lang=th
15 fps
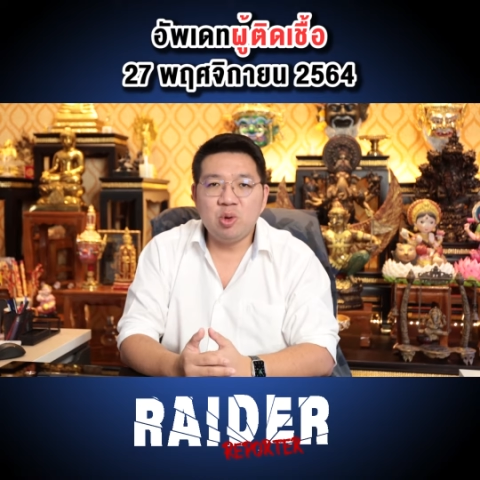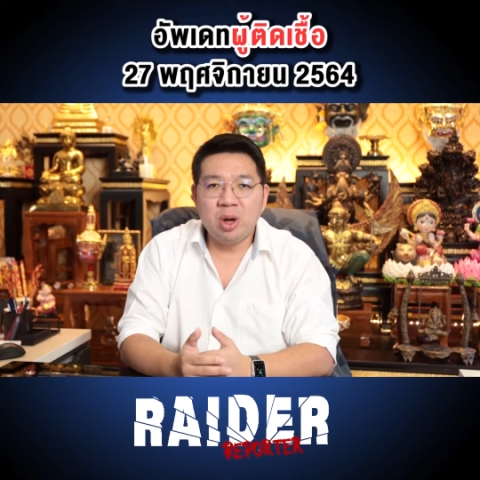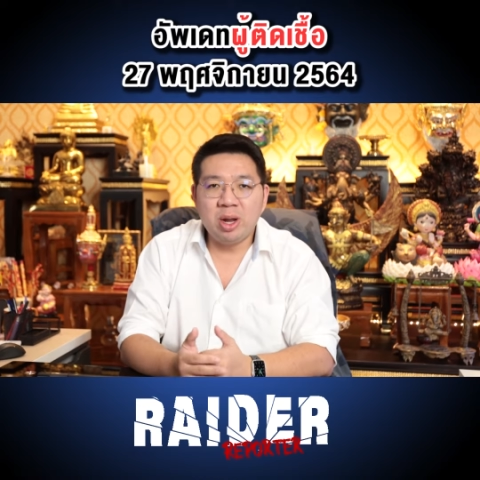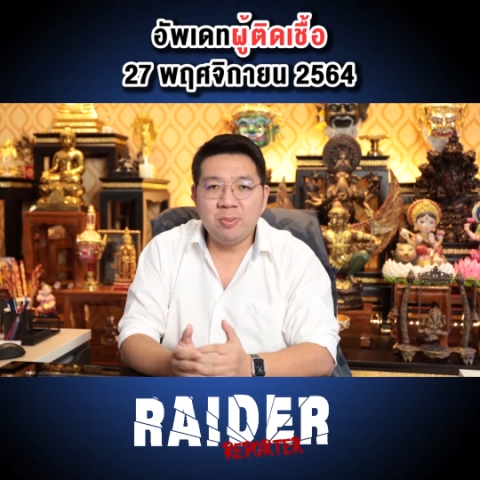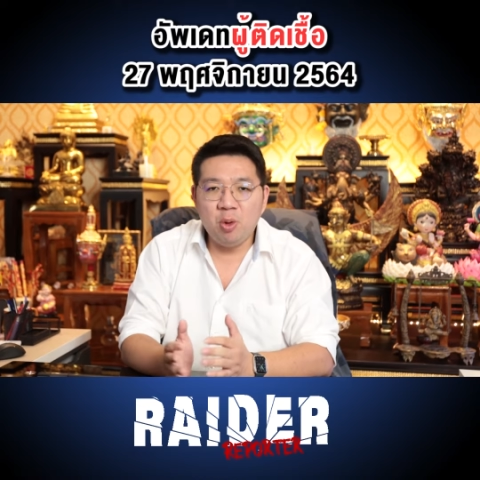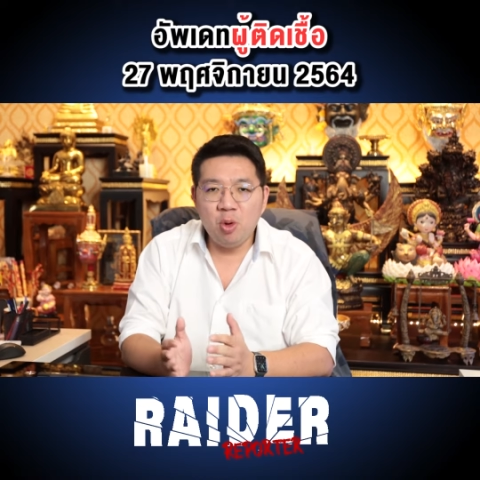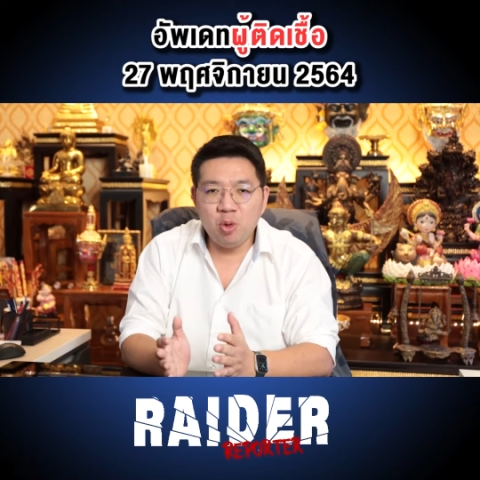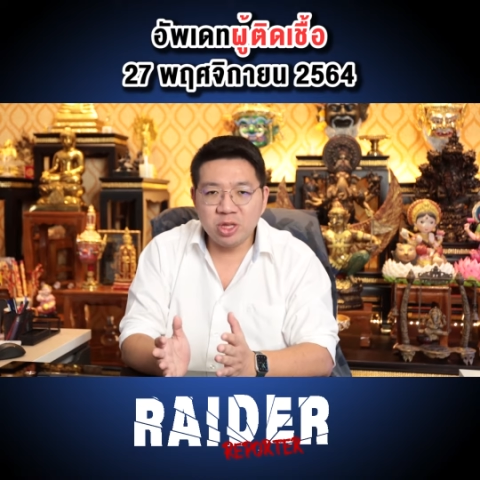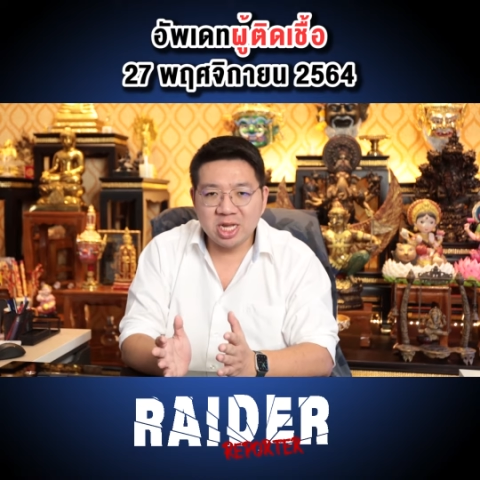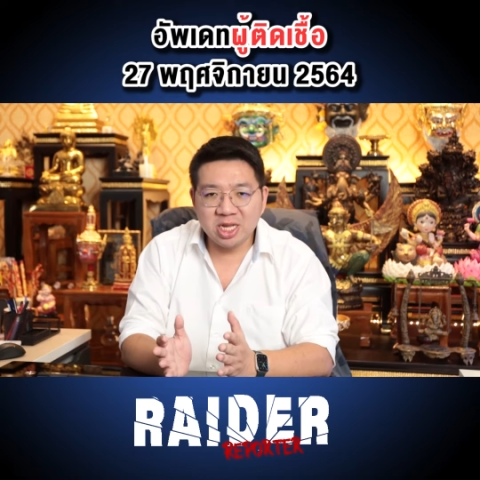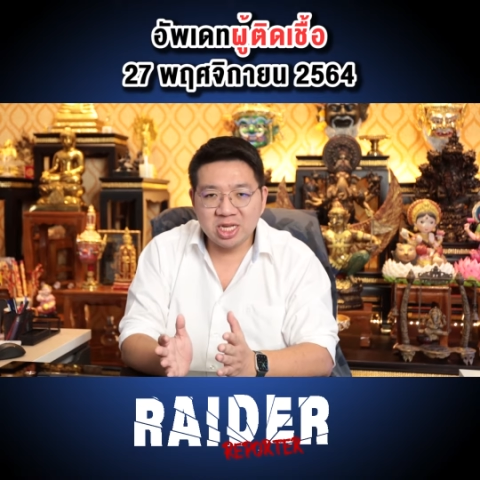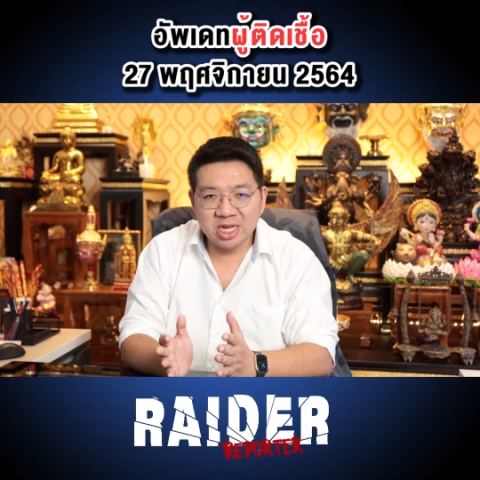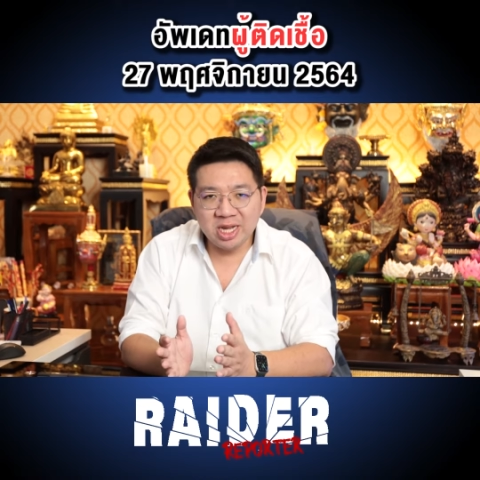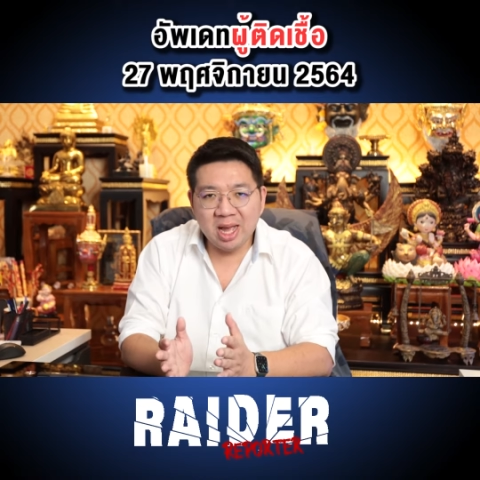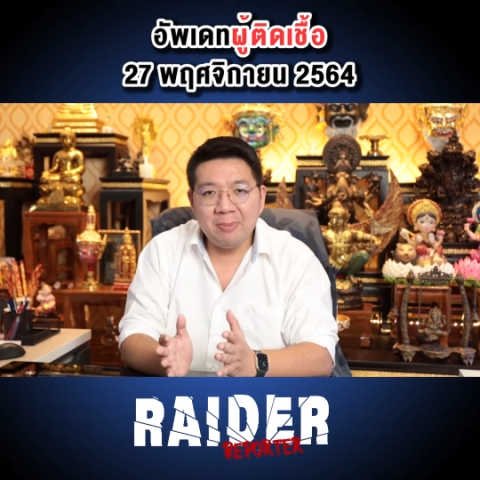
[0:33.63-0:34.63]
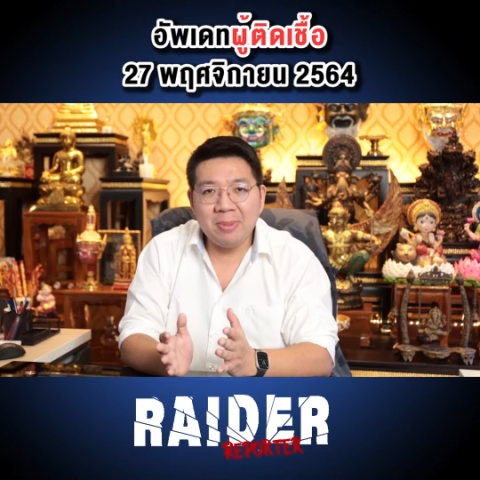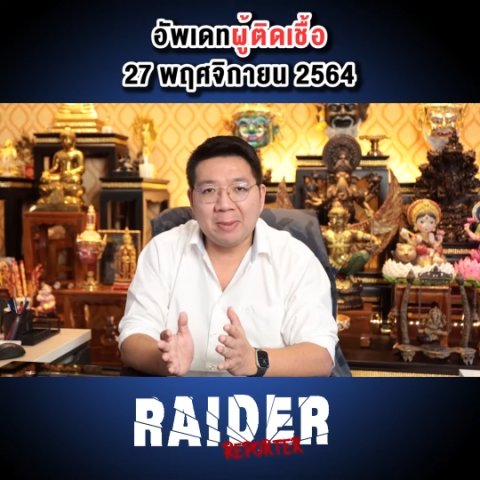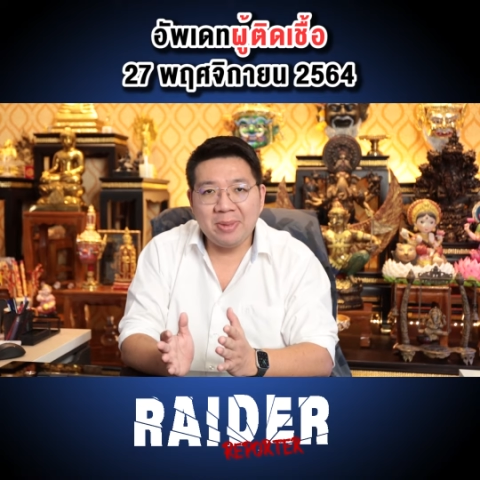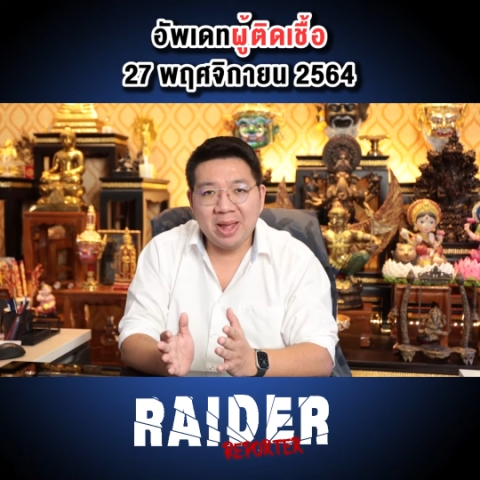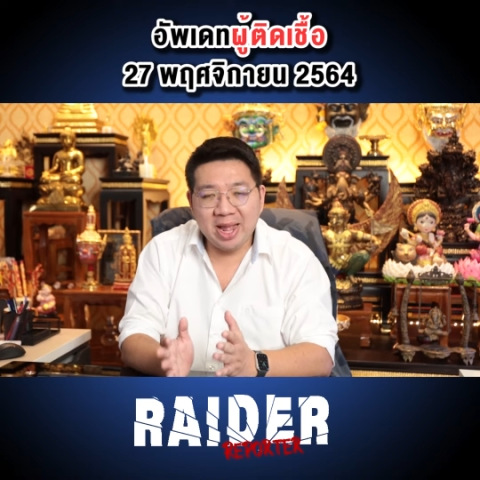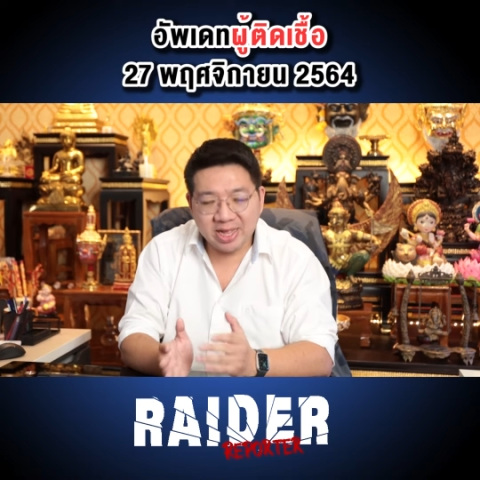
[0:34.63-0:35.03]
ส่วนผู้ติดเชื้อแบบ